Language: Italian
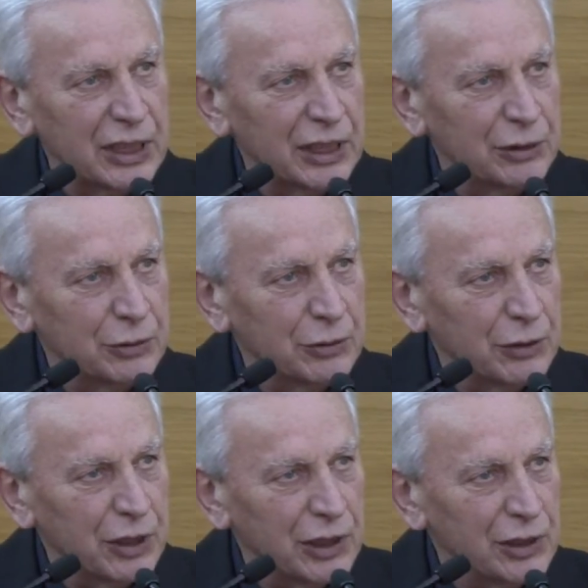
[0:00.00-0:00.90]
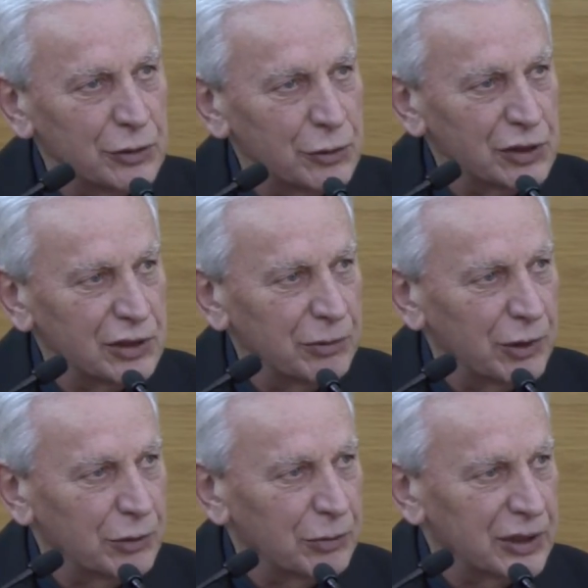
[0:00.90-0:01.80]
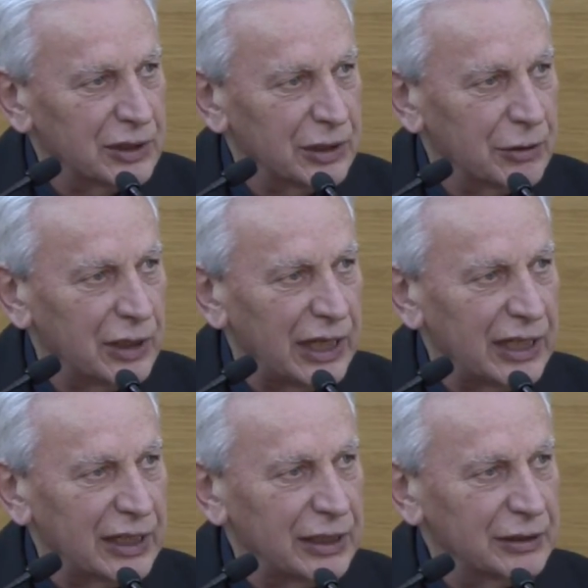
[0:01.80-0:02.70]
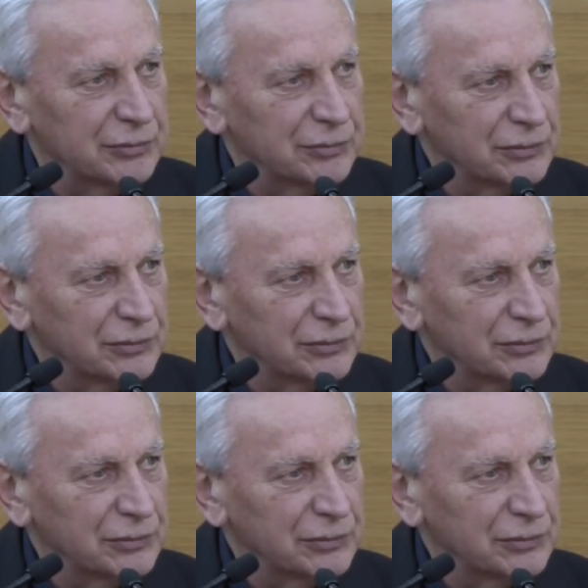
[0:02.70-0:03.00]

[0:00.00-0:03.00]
credono i religiosi in modo particolare,